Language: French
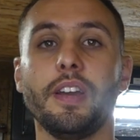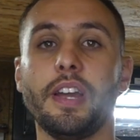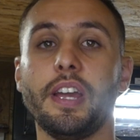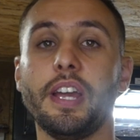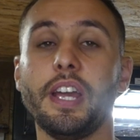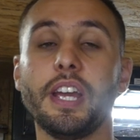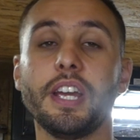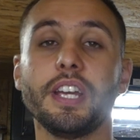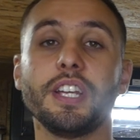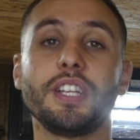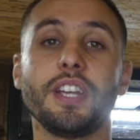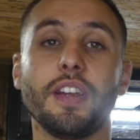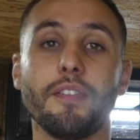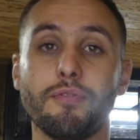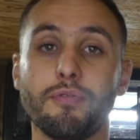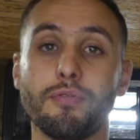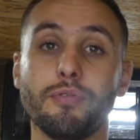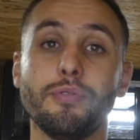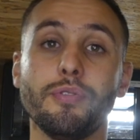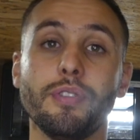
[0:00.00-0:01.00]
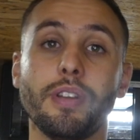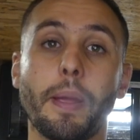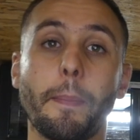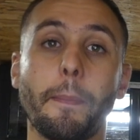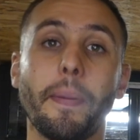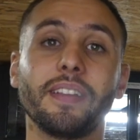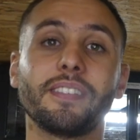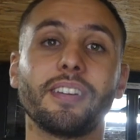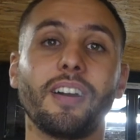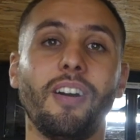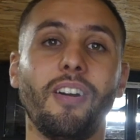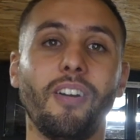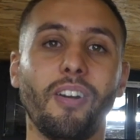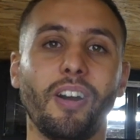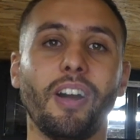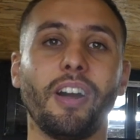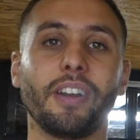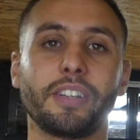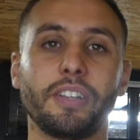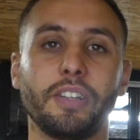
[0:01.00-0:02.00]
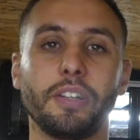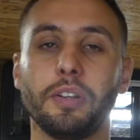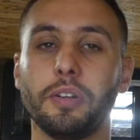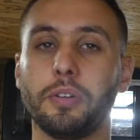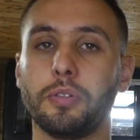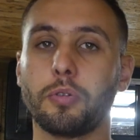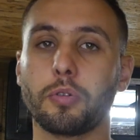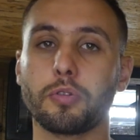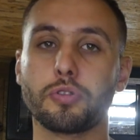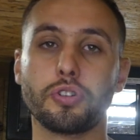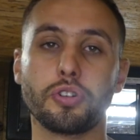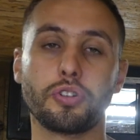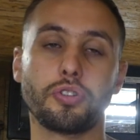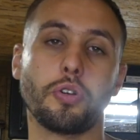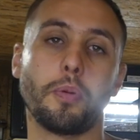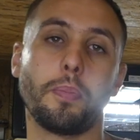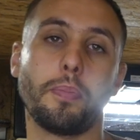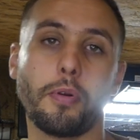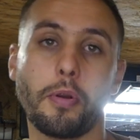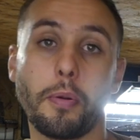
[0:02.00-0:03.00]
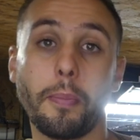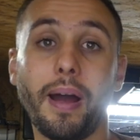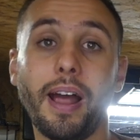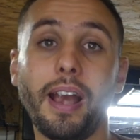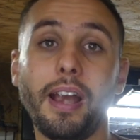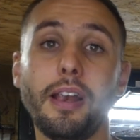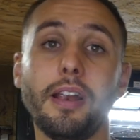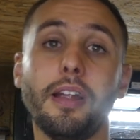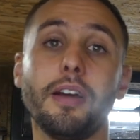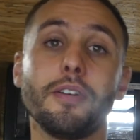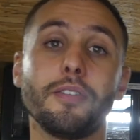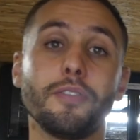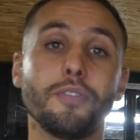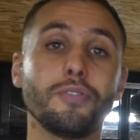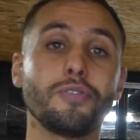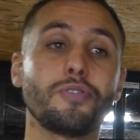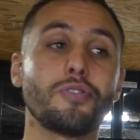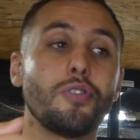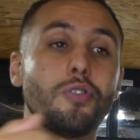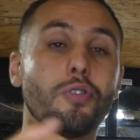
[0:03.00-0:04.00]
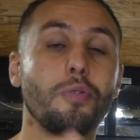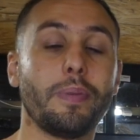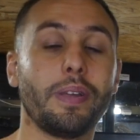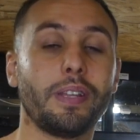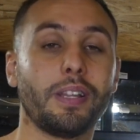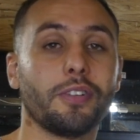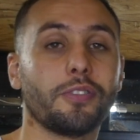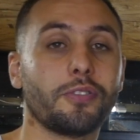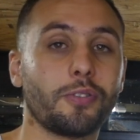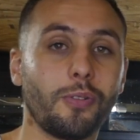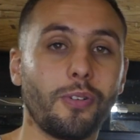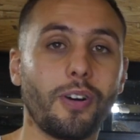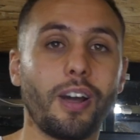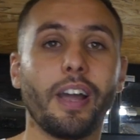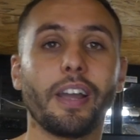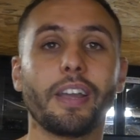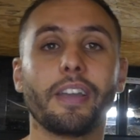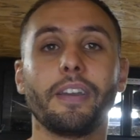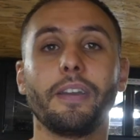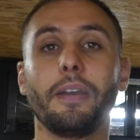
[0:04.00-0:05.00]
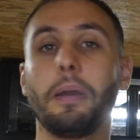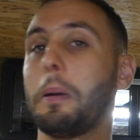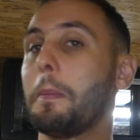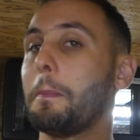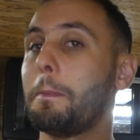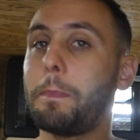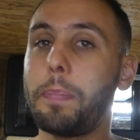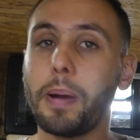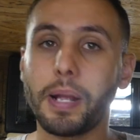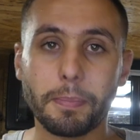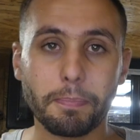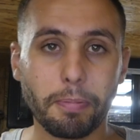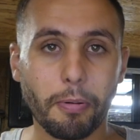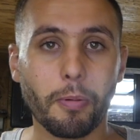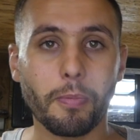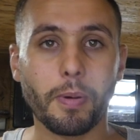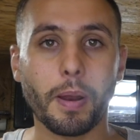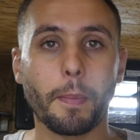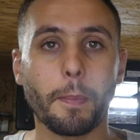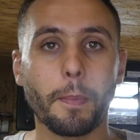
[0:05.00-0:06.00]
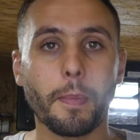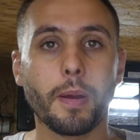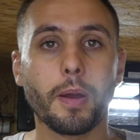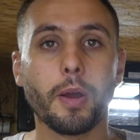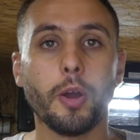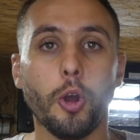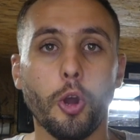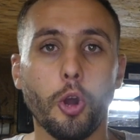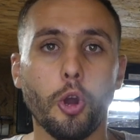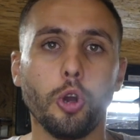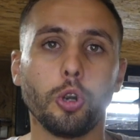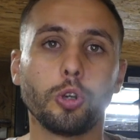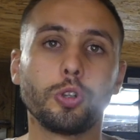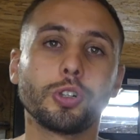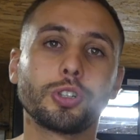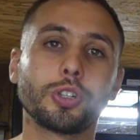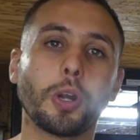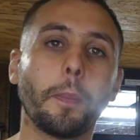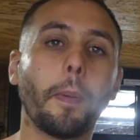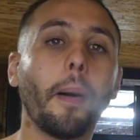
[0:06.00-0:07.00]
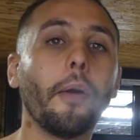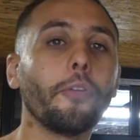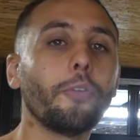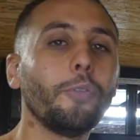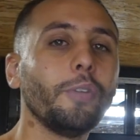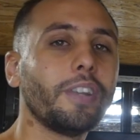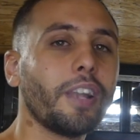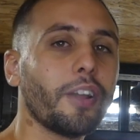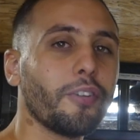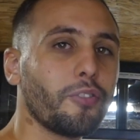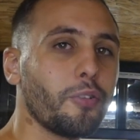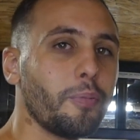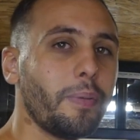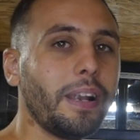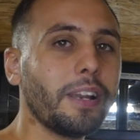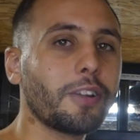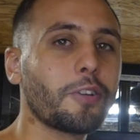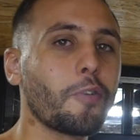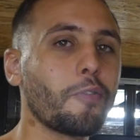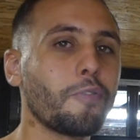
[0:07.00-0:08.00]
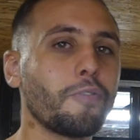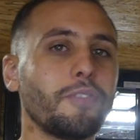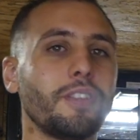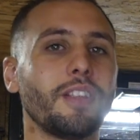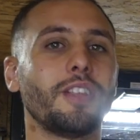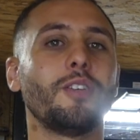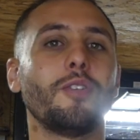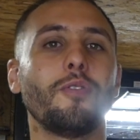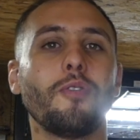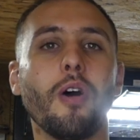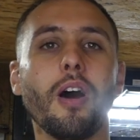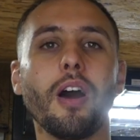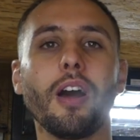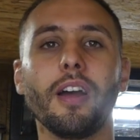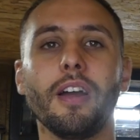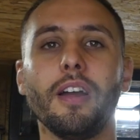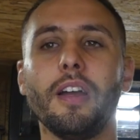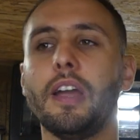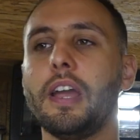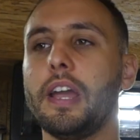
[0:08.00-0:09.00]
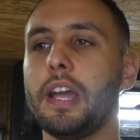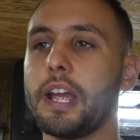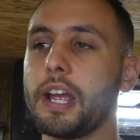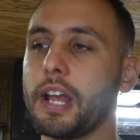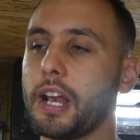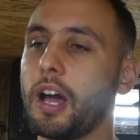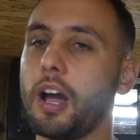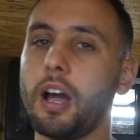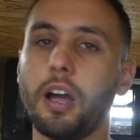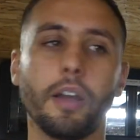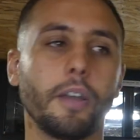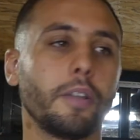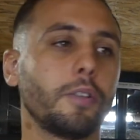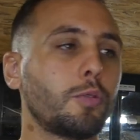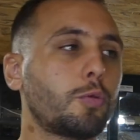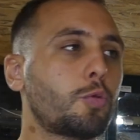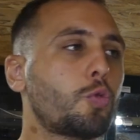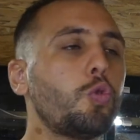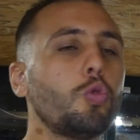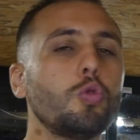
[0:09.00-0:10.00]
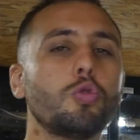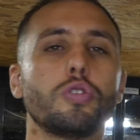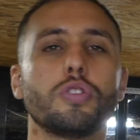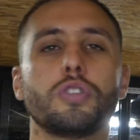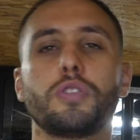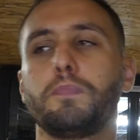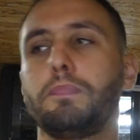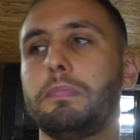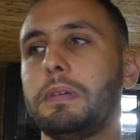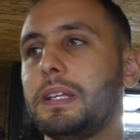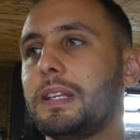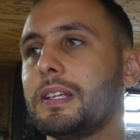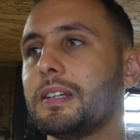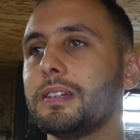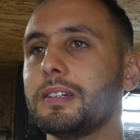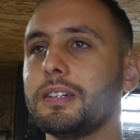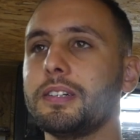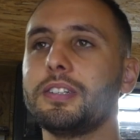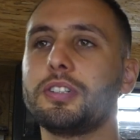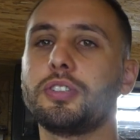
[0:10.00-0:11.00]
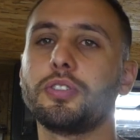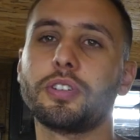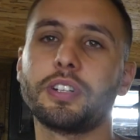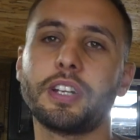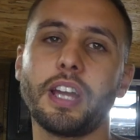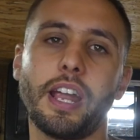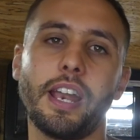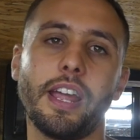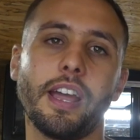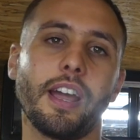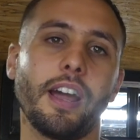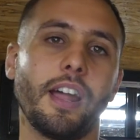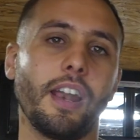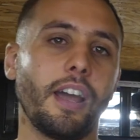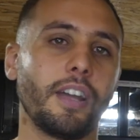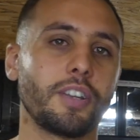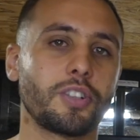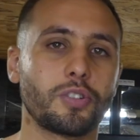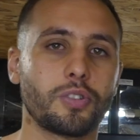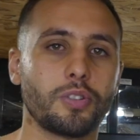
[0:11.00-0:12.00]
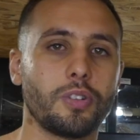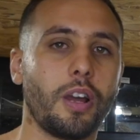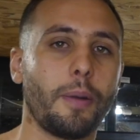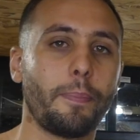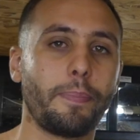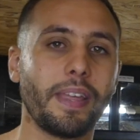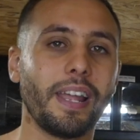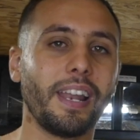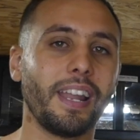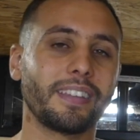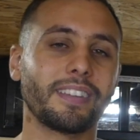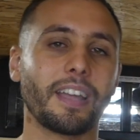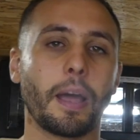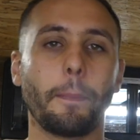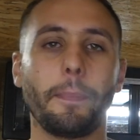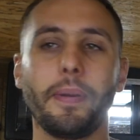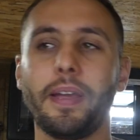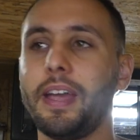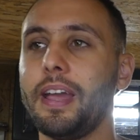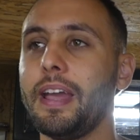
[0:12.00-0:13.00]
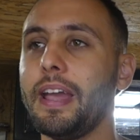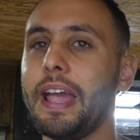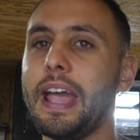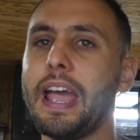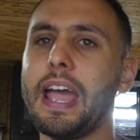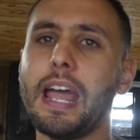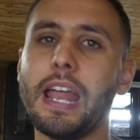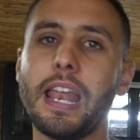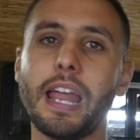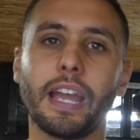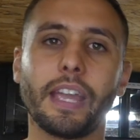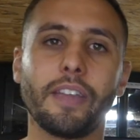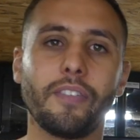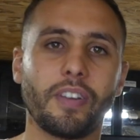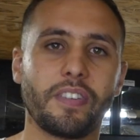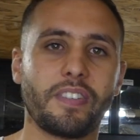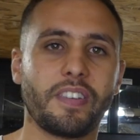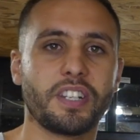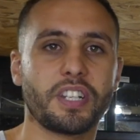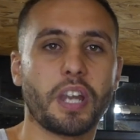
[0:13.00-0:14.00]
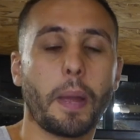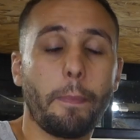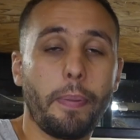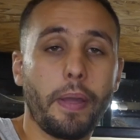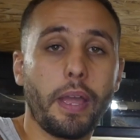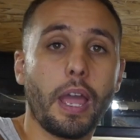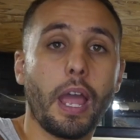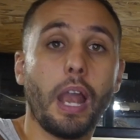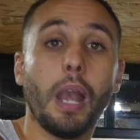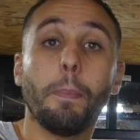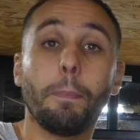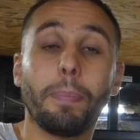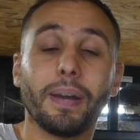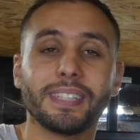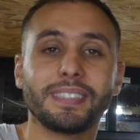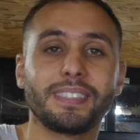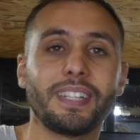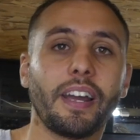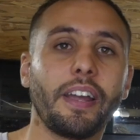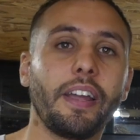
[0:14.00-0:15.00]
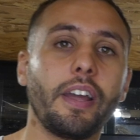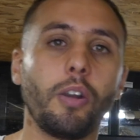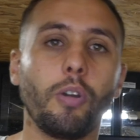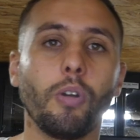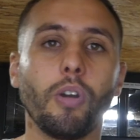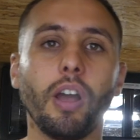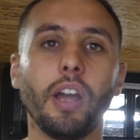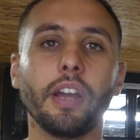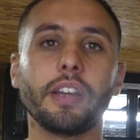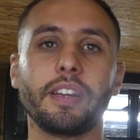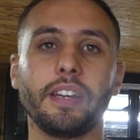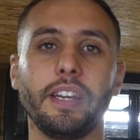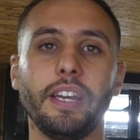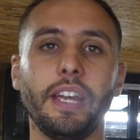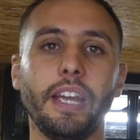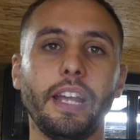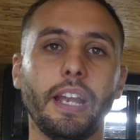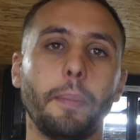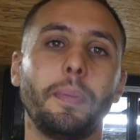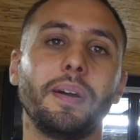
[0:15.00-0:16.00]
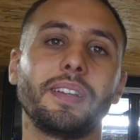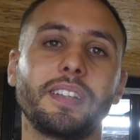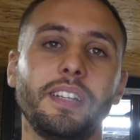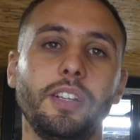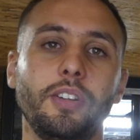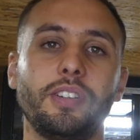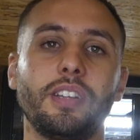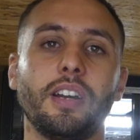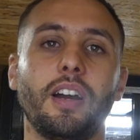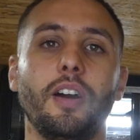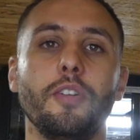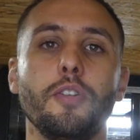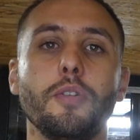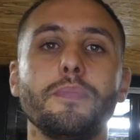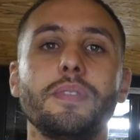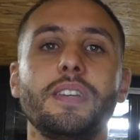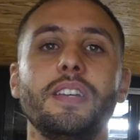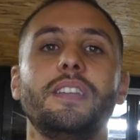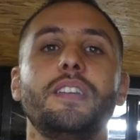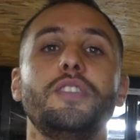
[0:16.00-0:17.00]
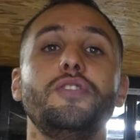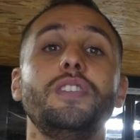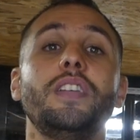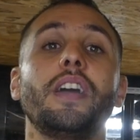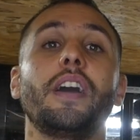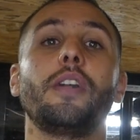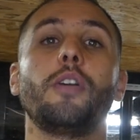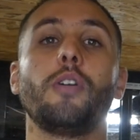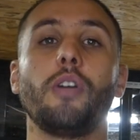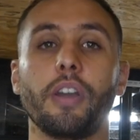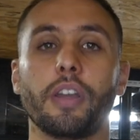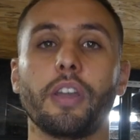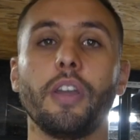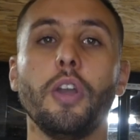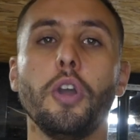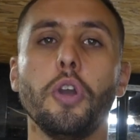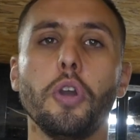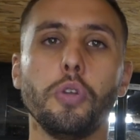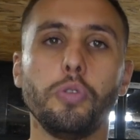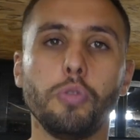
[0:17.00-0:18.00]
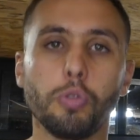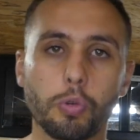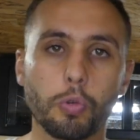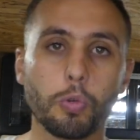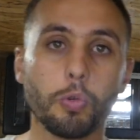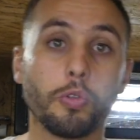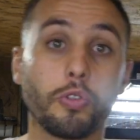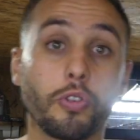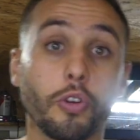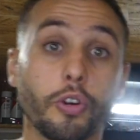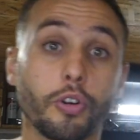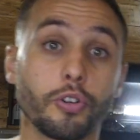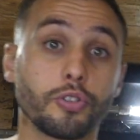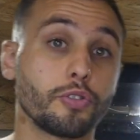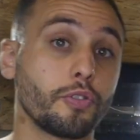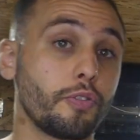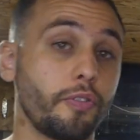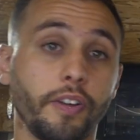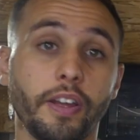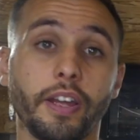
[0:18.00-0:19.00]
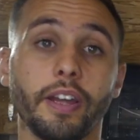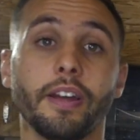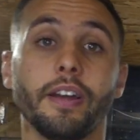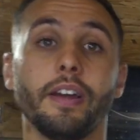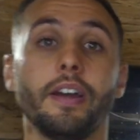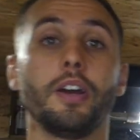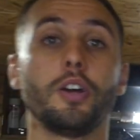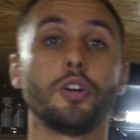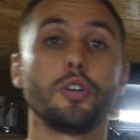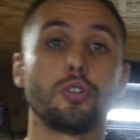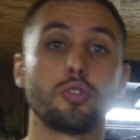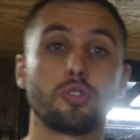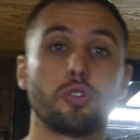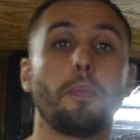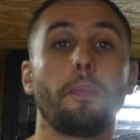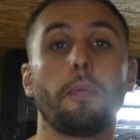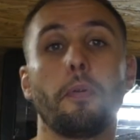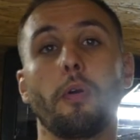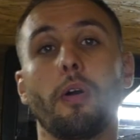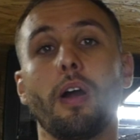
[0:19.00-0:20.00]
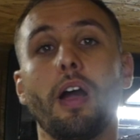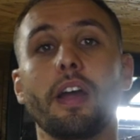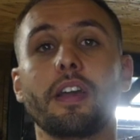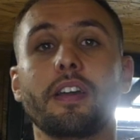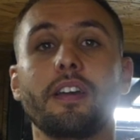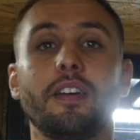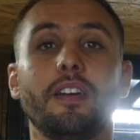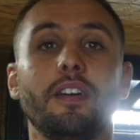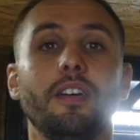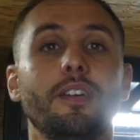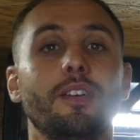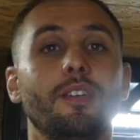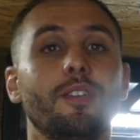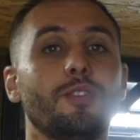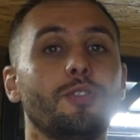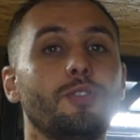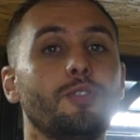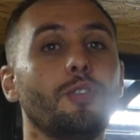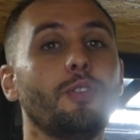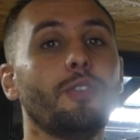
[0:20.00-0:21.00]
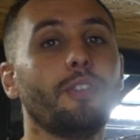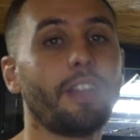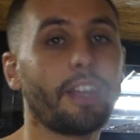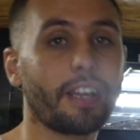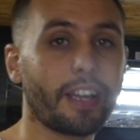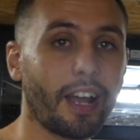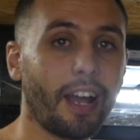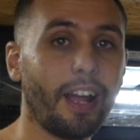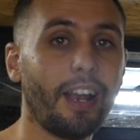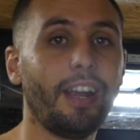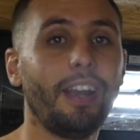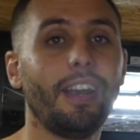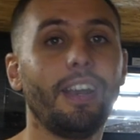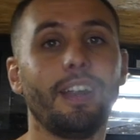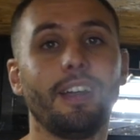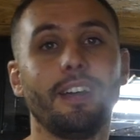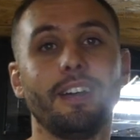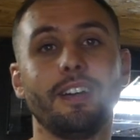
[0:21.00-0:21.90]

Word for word: Et j'ai voulu les mettre en rack. Donc je chope le mâle, je le mets dans son rack, pas de problème. Je chope ensuite la femelle que vous venez de voir, et là, de speed, je galère à, la, bien l'attraper, elle arrive à s'échapper, elle passe derrière le rack et la batterie de Terrarium qui était juste derrière le rack. Du coup, ce que je fais, je chope le rack, je le décale,